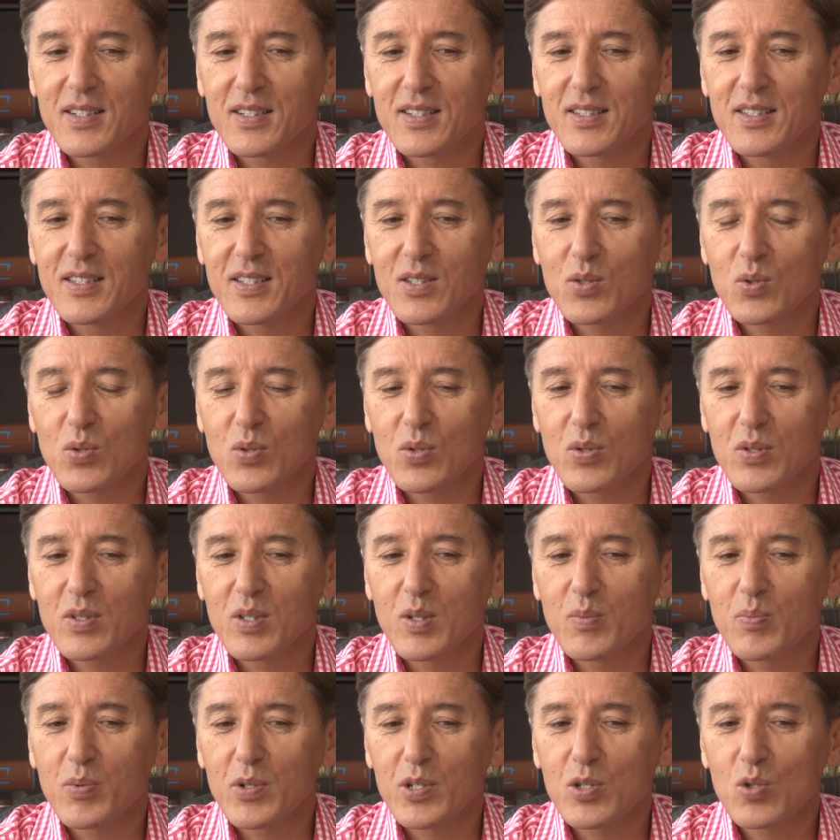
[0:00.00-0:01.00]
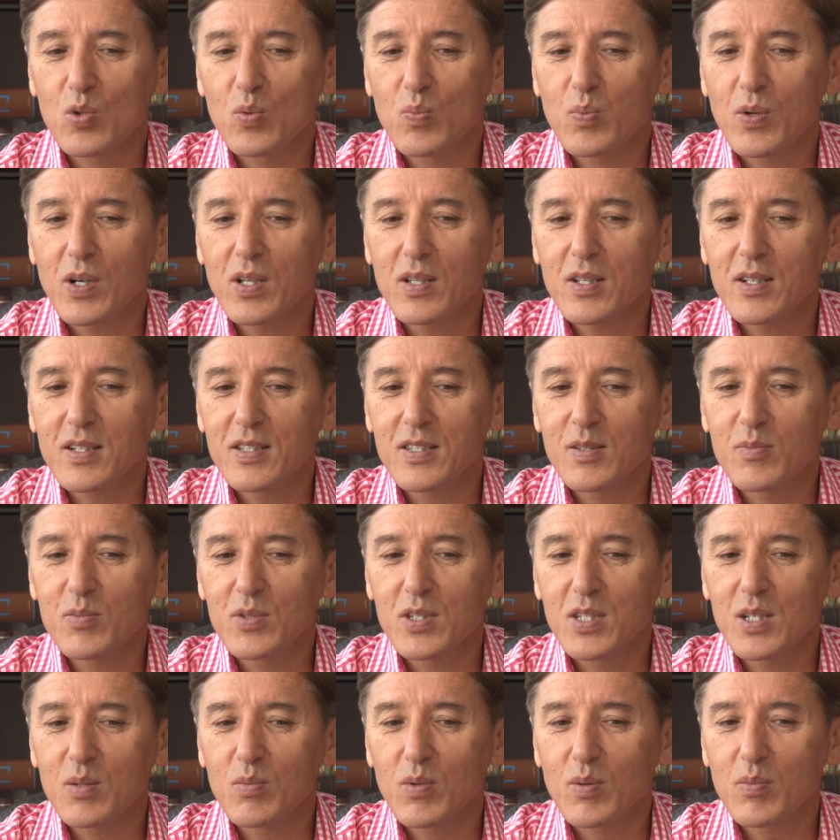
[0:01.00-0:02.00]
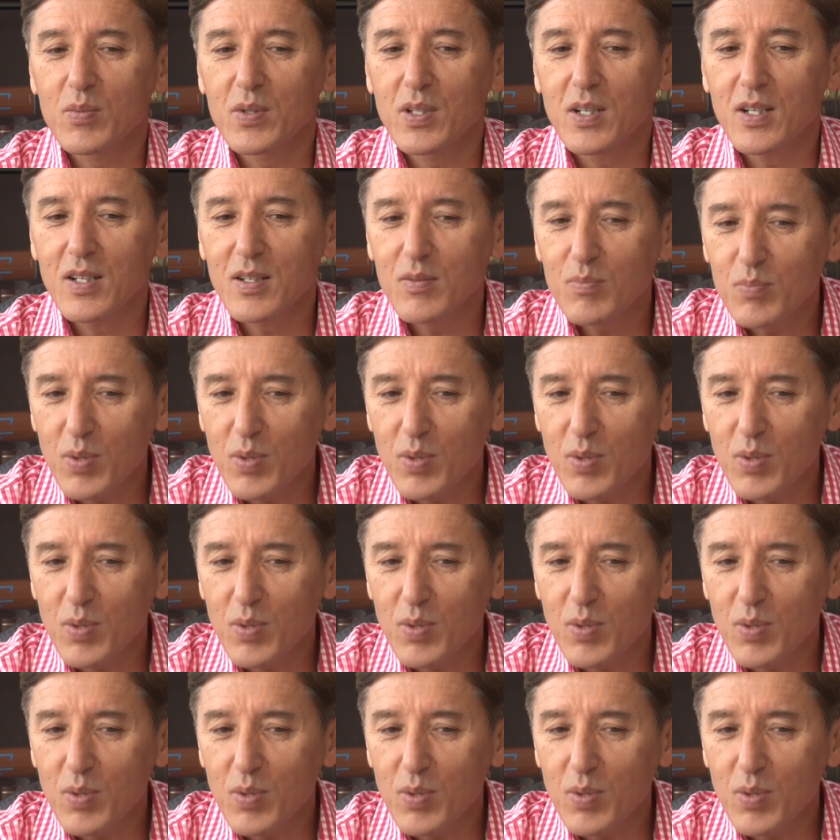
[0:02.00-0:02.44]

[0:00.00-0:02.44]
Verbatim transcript: никто не приступал к этим темам, да.